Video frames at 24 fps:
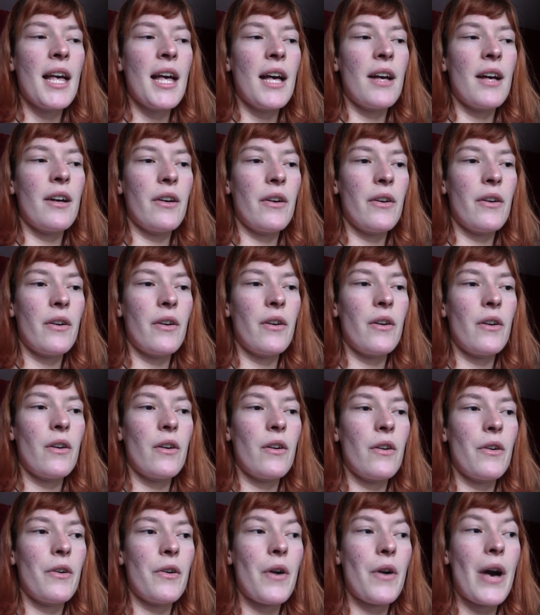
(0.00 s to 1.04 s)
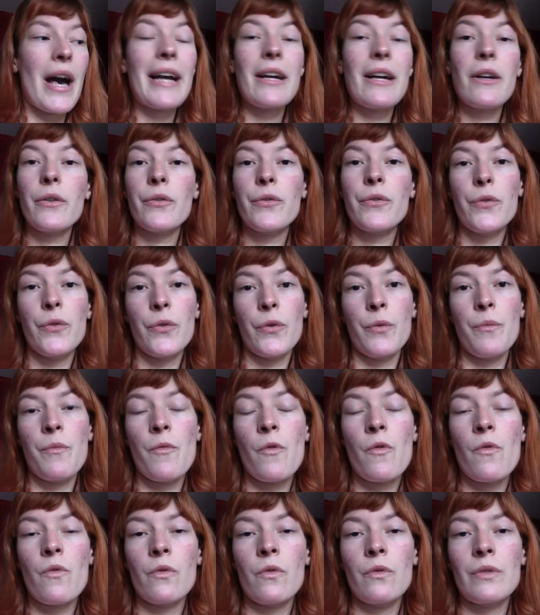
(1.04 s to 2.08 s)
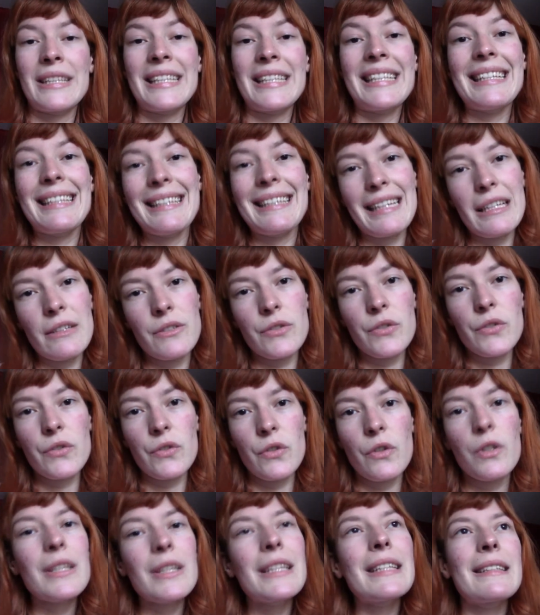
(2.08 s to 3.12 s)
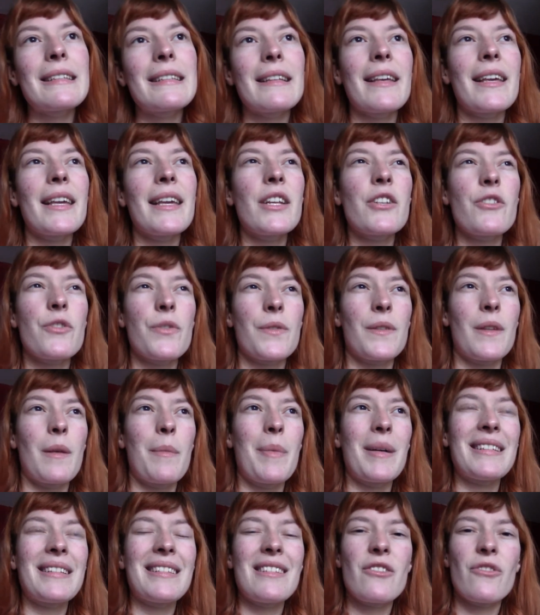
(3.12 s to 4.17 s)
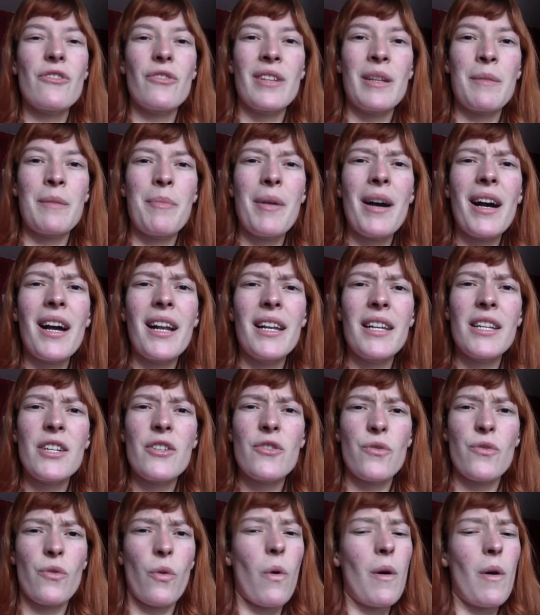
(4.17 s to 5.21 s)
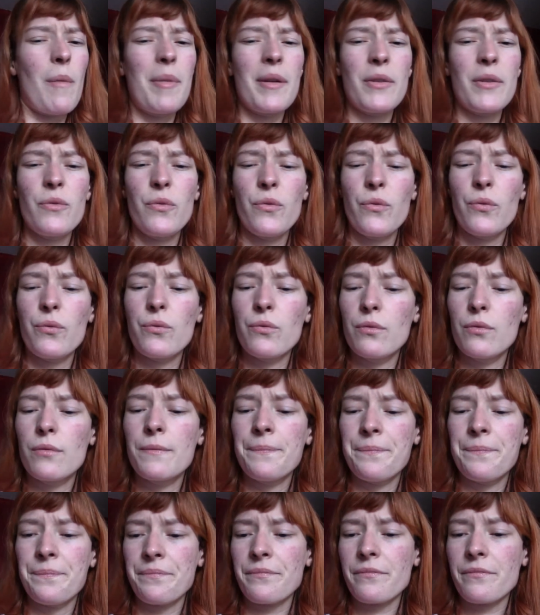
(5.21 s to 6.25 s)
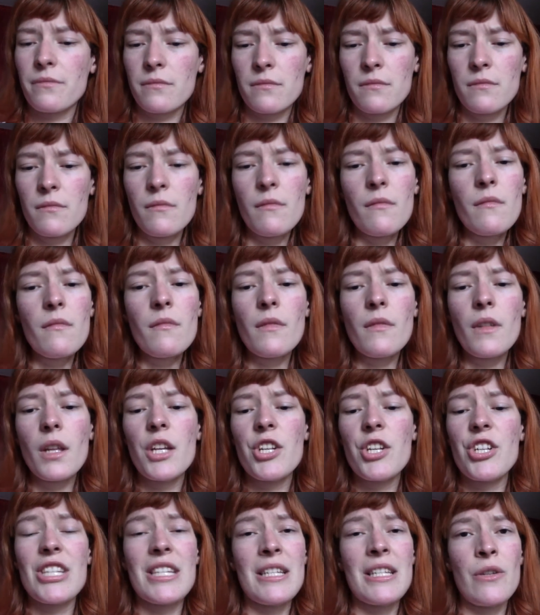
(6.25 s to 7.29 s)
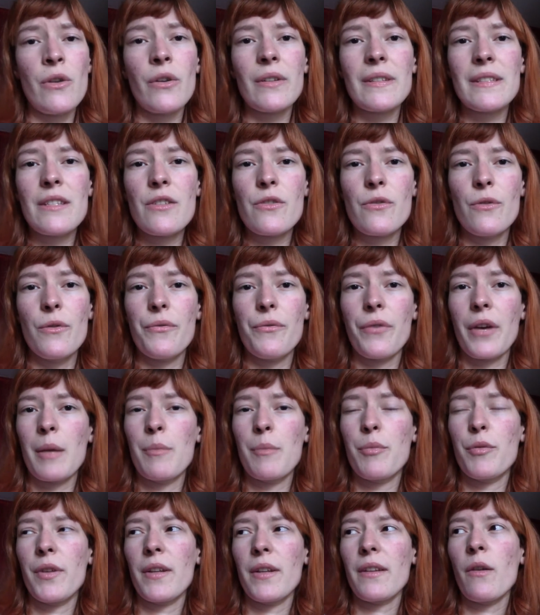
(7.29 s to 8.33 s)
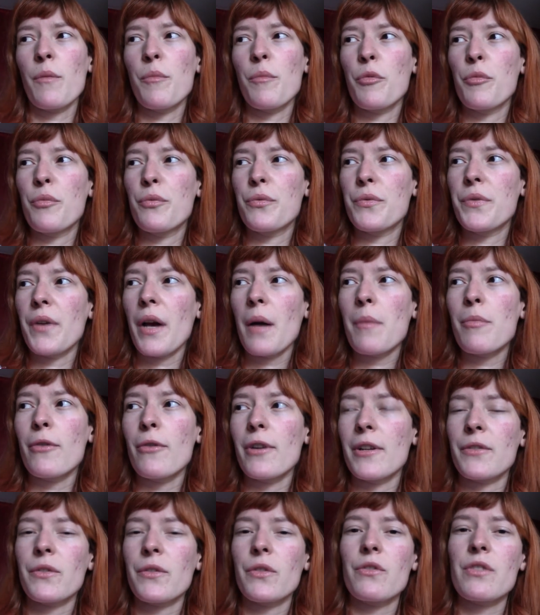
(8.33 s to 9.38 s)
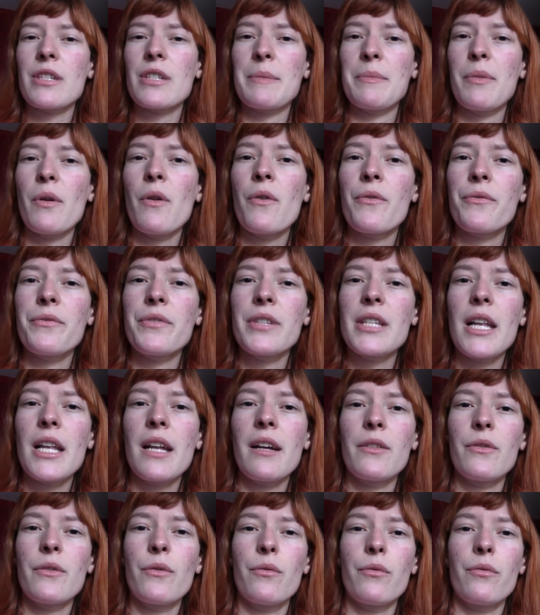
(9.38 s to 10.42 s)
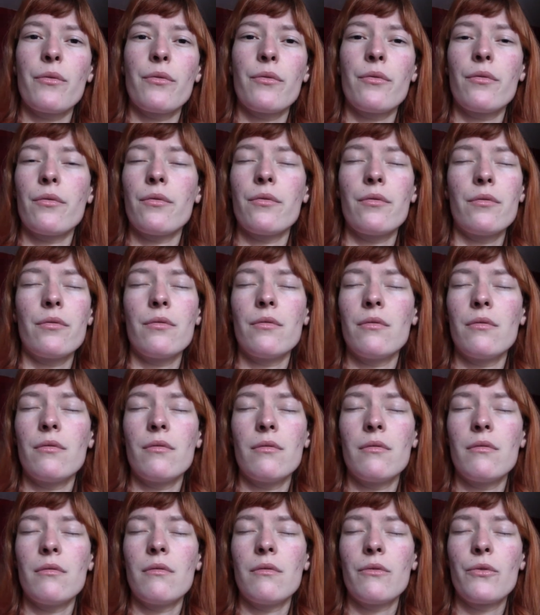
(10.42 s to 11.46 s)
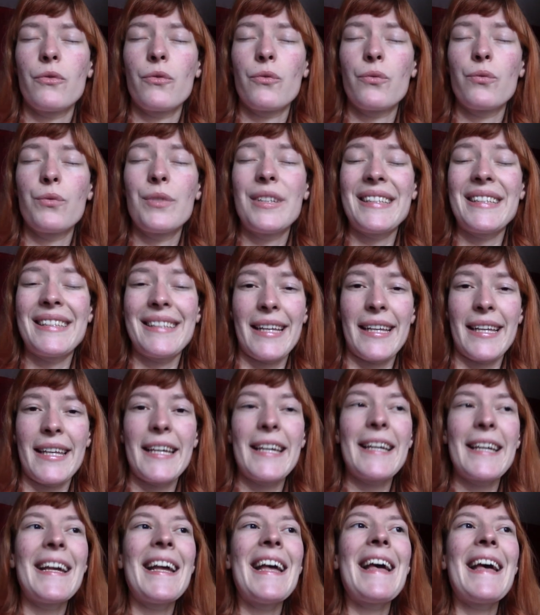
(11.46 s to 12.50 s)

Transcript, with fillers: Euh, à cause de mon état de santé, je sais pas si j'en ai parlé, je crois pas du tout. J'ignore si je le ferai peut-être un peu plus tard. Pour l'instant, j'ai pas envie là de tout détailler.